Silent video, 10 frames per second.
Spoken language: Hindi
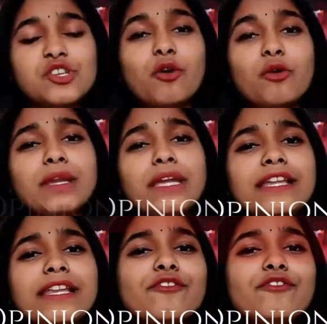मैसेज या
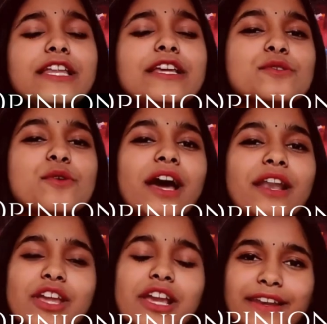ओपिनियन या फीलिंग्स
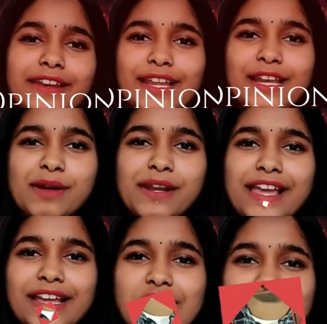को कन्वे करने के
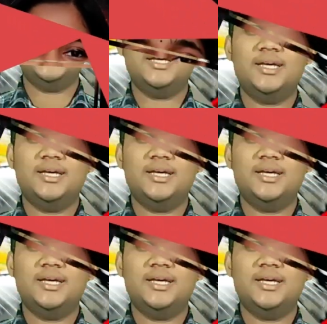लिए बनाया